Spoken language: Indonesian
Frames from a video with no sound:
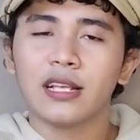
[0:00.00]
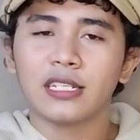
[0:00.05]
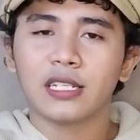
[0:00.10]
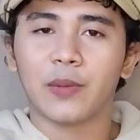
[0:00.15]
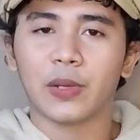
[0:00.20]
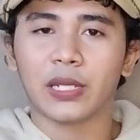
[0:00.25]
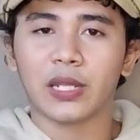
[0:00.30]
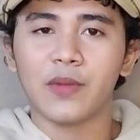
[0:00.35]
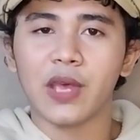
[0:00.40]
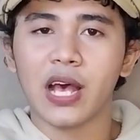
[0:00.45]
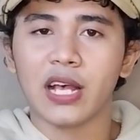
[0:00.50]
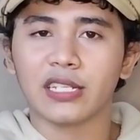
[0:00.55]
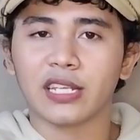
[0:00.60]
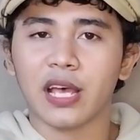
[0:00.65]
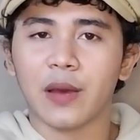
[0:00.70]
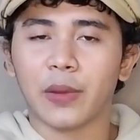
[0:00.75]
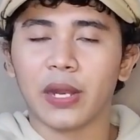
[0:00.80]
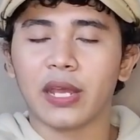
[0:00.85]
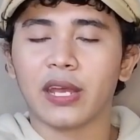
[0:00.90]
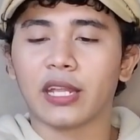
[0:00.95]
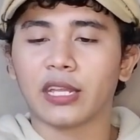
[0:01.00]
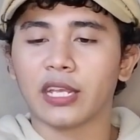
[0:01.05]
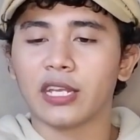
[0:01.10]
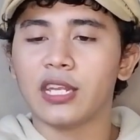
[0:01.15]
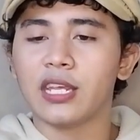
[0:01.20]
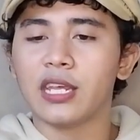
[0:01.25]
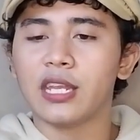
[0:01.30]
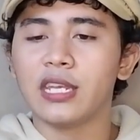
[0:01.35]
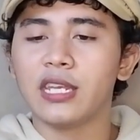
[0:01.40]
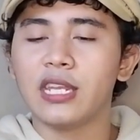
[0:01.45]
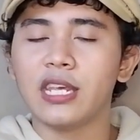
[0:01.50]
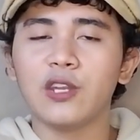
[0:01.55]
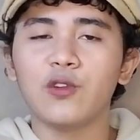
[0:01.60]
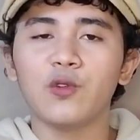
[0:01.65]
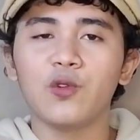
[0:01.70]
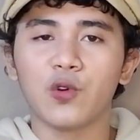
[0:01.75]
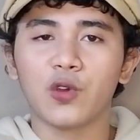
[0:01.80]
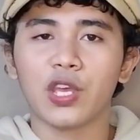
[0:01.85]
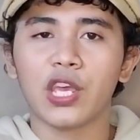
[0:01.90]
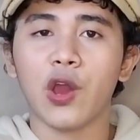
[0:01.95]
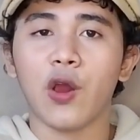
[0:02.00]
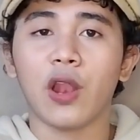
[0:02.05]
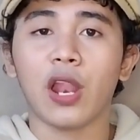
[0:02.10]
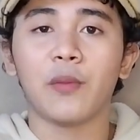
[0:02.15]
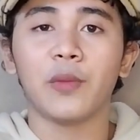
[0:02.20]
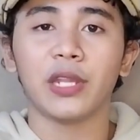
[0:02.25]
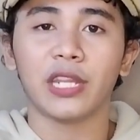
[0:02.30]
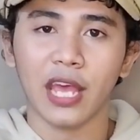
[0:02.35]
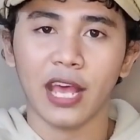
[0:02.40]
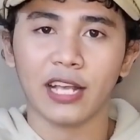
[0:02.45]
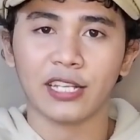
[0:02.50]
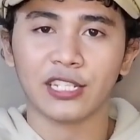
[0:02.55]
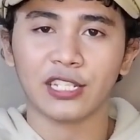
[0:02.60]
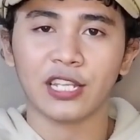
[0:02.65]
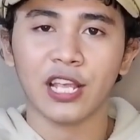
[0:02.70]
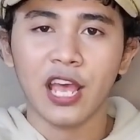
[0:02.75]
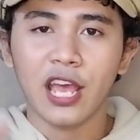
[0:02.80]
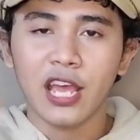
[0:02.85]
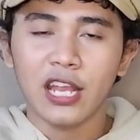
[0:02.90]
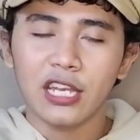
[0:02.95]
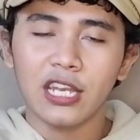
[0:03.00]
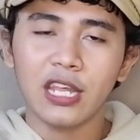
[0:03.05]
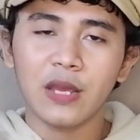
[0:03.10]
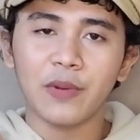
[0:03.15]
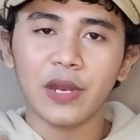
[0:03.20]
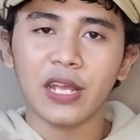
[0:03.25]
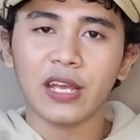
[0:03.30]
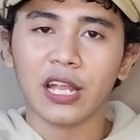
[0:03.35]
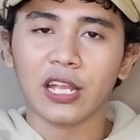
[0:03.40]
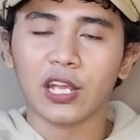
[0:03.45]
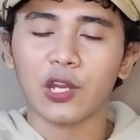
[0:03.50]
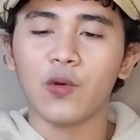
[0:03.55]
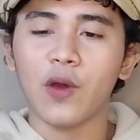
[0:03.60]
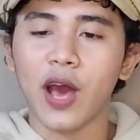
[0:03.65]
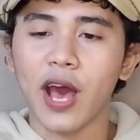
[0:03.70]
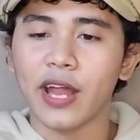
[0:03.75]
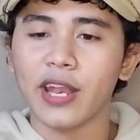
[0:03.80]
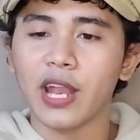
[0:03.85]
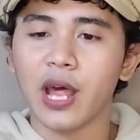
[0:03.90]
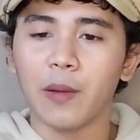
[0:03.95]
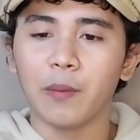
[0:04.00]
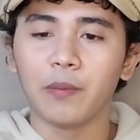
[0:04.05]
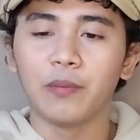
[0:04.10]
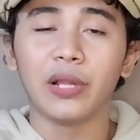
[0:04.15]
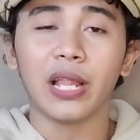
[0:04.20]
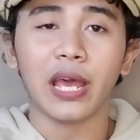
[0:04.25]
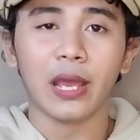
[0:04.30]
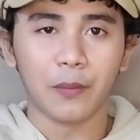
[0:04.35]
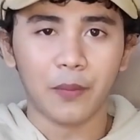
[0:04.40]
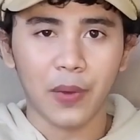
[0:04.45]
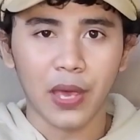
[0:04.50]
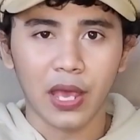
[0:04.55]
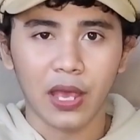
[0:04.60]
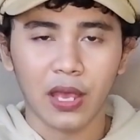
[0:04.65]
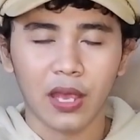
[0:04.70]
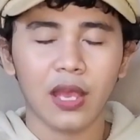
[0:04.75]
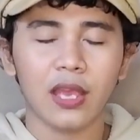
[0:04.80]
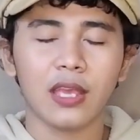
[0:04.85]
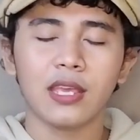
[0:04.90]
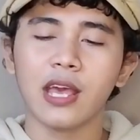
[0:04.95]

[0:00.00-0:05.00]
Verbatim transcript: Seperti biasa, peringkat ini diduduki oleh BTS di peringkat kedua ada Blackpink,